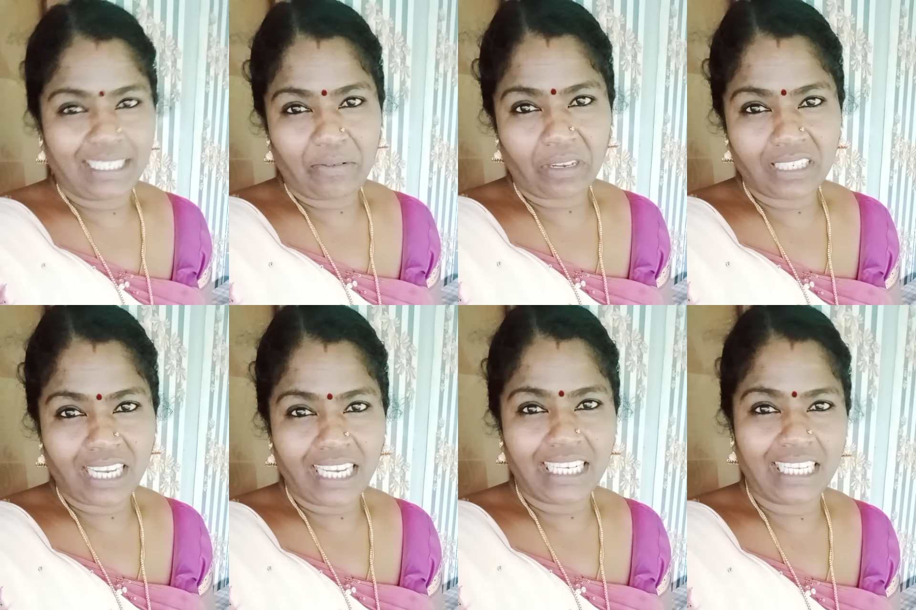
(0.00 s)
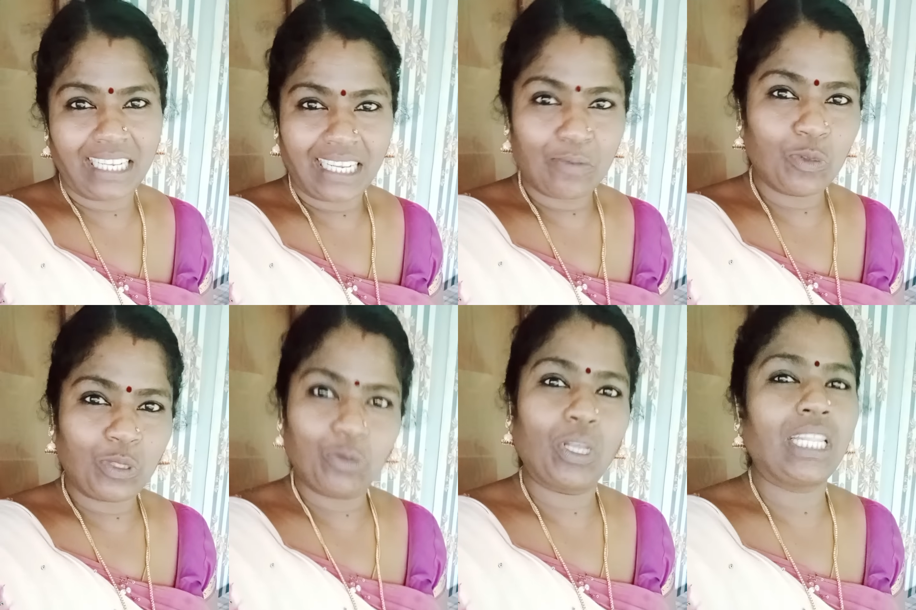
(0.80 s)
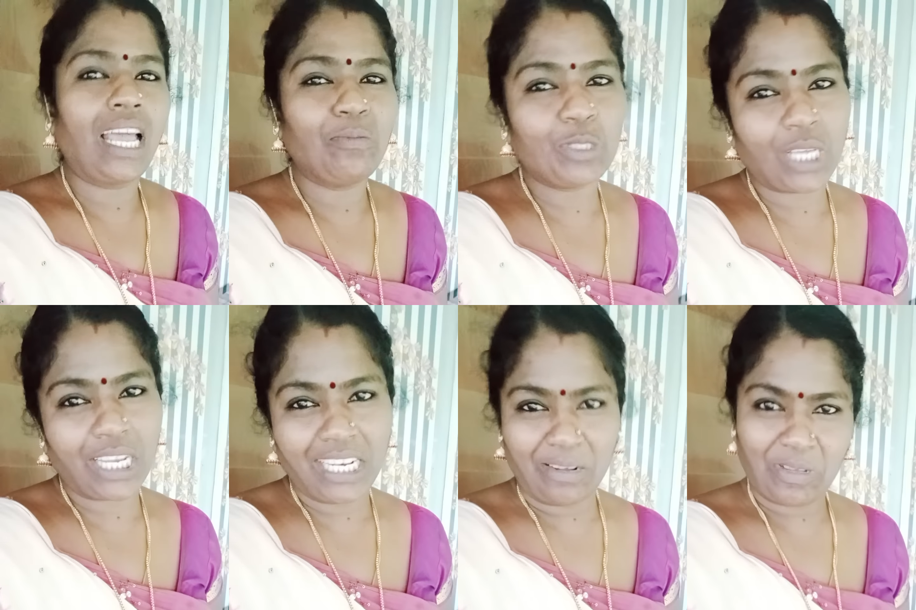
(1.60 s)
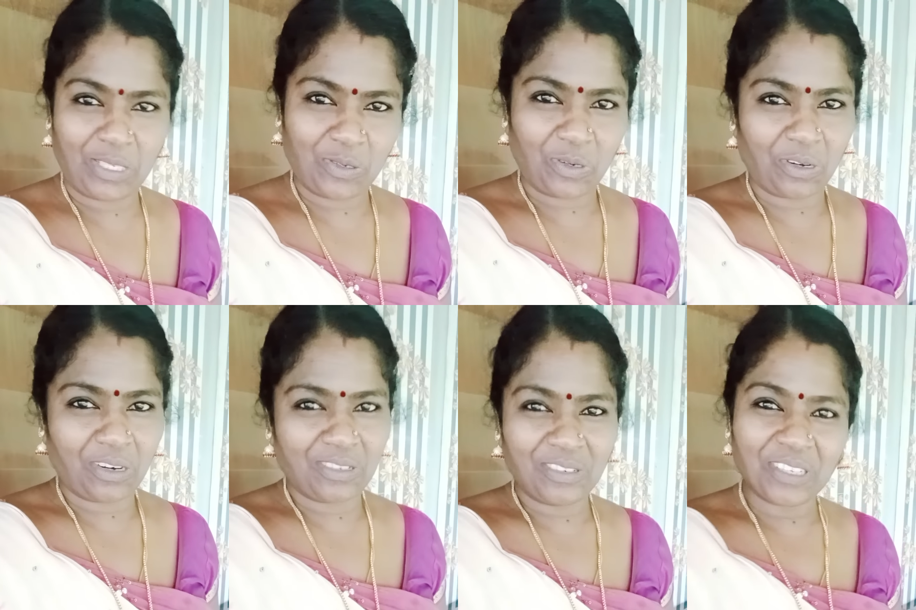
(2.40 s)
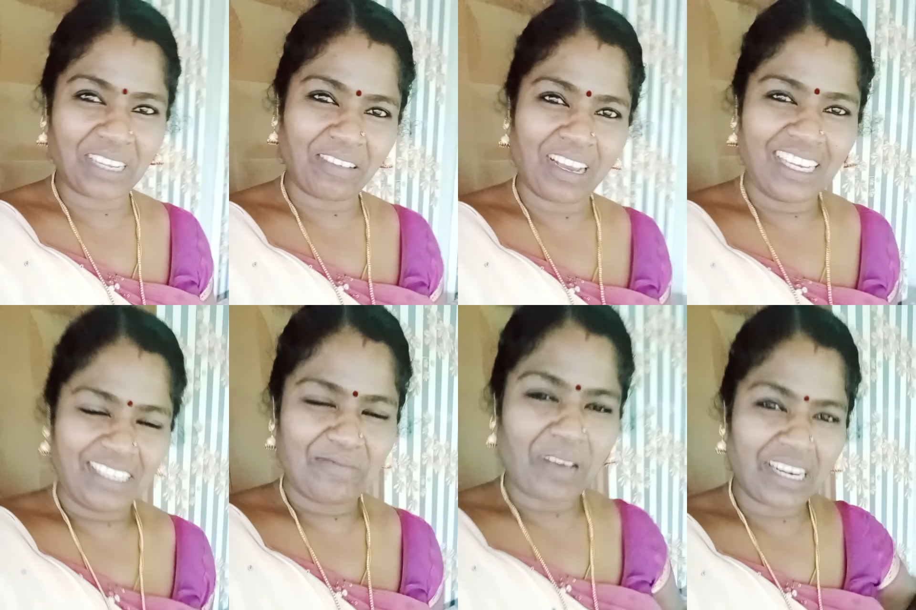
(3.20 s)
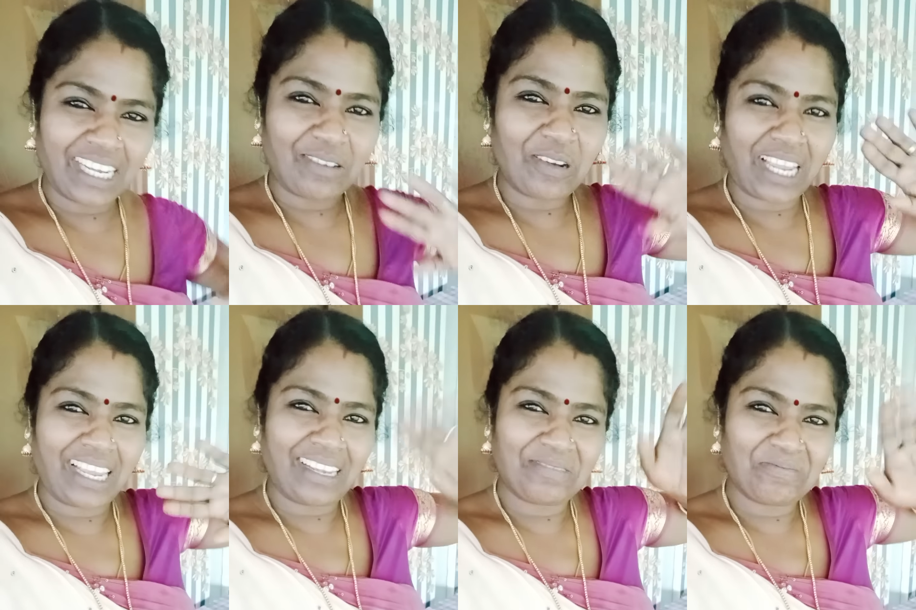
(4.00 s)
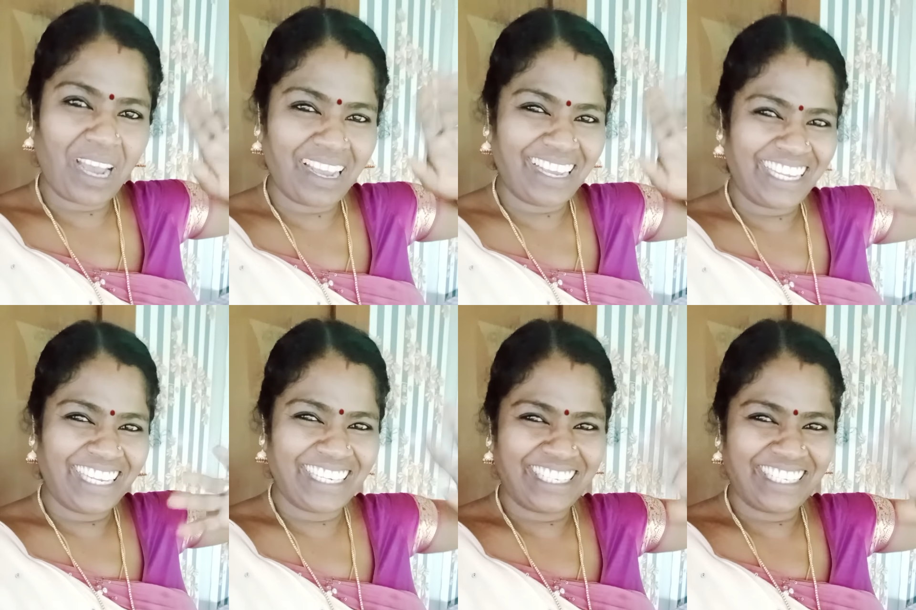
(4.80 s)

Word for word: ஃப்ரெஷ் ஆகிட்டு என் முத்து வந்தால் முத்து ஐடியில் பேசி விட்ருவோம் ஓகேவா பாருங்கள் ஓகே பாய்